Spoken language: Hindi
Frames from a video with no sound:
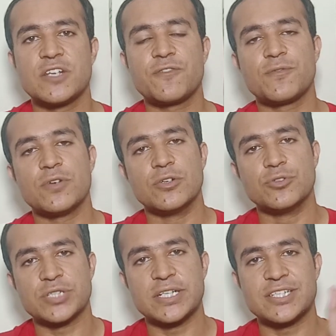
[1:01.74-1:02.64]
सिर्फ
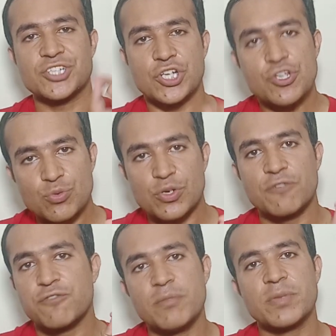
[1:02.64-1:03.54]
उसके तशखीस को
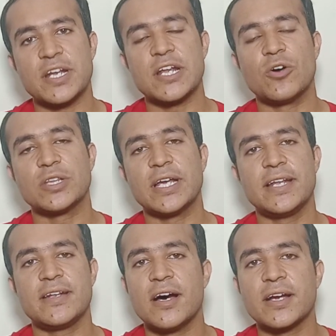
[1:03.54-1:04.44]
कन्फर्म करना होता है
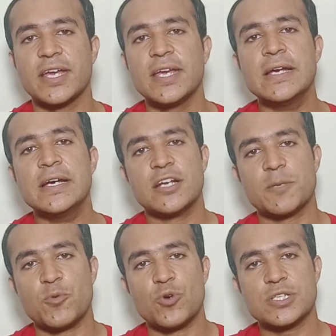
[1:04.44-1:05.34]
ना कि
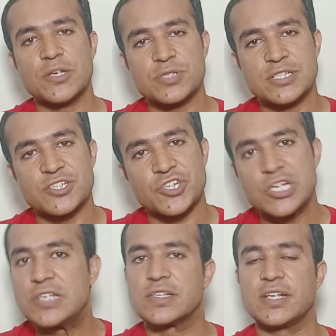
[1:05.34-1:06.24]
रिपोर्ट से उसने
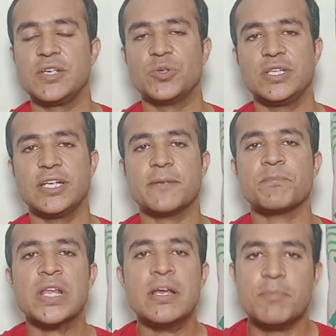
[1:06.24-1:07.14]
तशखीस करनी होती है
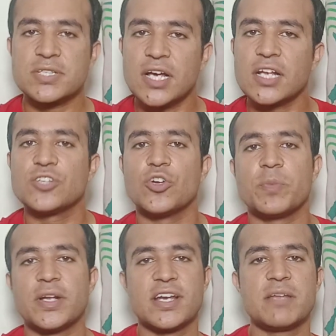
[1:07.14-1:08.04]
मिसाल के तौर
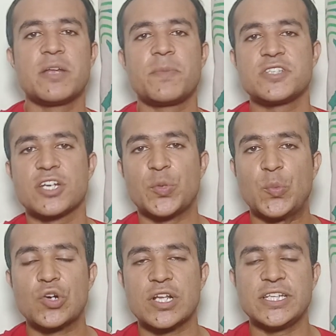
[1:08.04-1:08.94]
पर अगर मेरे पास एक
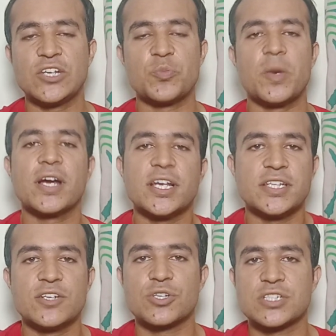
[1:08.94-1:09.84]
रिपोर्ट आती है और माँ कहती
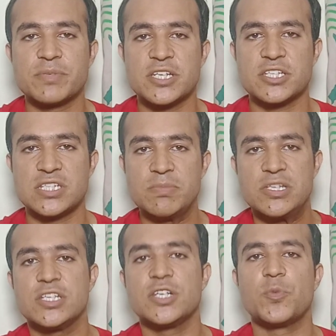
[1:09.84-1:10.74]
है डॉक्टर साहब ये
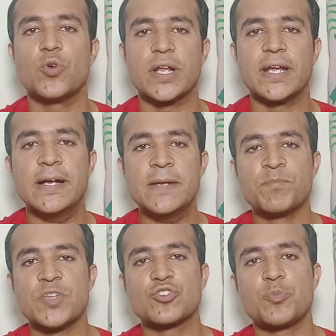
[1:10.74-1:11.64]
सीबीसी की रिपोर्ट है
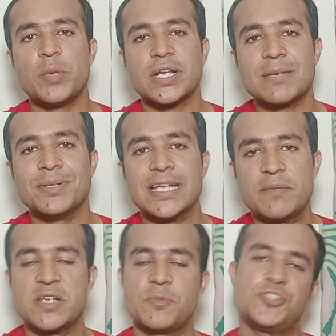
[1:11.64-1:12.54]
इसको पढ़ के बताएं
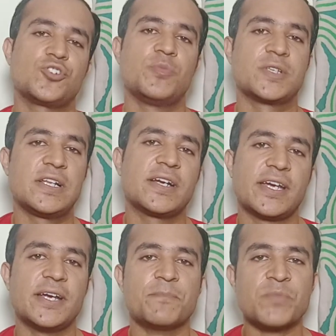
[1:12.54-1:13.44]
मेरे बच्चों का मसला क्या
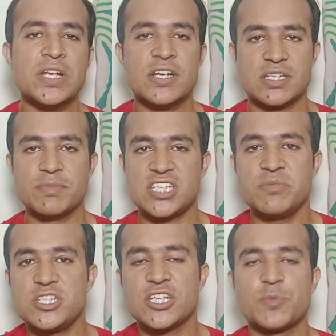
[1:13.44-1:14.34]
है जब मैं
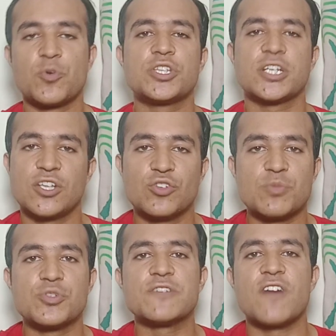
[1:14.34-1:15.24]
सीबीसी की रिपोर्ट देखता हूँ तो
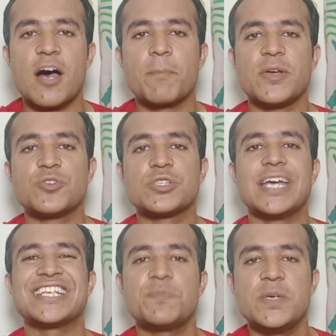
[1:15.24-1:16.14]
मुझे वहाँ पर उसकी
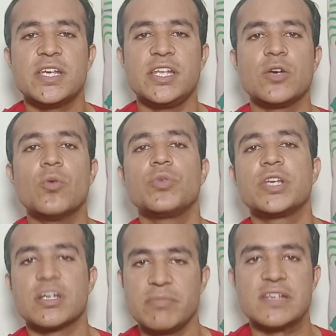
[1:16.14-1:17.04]
एचबी यानी खून
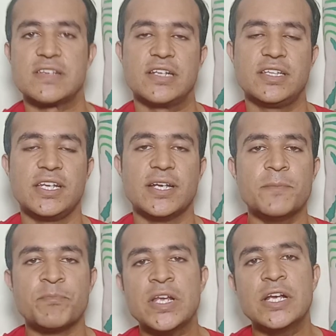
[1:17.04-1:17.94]
की कमी नज़र आती है
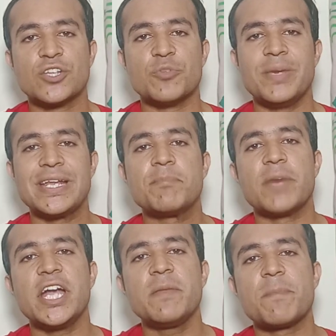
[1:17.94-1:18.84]
तो मेरे
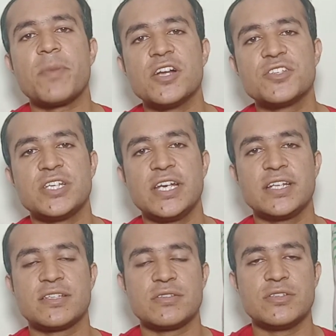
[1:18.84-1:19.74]
माइंड में पाँच छः
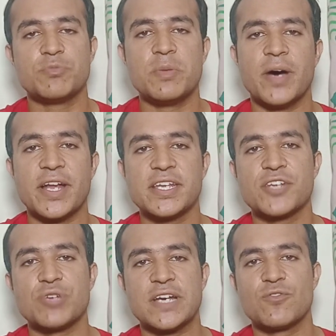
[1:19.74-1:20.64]
जो बीमारियाँ
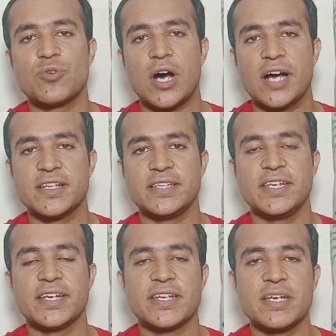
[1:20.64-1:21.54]
जो हैं वो आ जाती
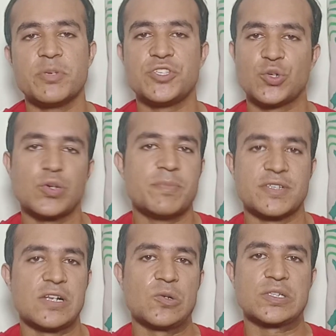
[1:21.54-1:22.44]
हैं कि ये बच्चे को ये
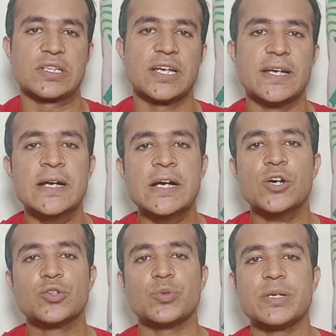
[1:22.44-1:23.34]
मसला हो सकता है
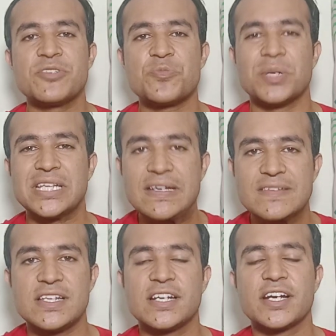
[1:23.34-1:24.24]
तो ये मुझे पता कैसे
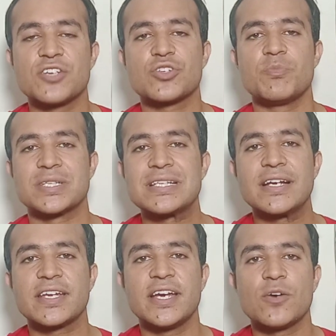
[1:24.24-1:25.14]
चलेगा कि उसका मसला
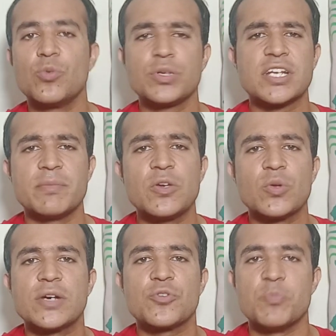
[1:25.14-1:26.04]
क्या है खून की कमी
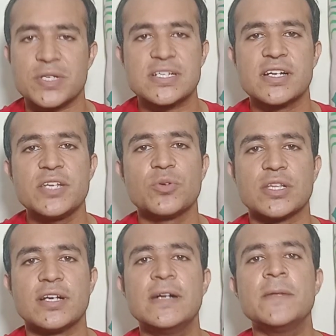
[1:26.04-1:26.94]
होना कोई मसला नहीं होता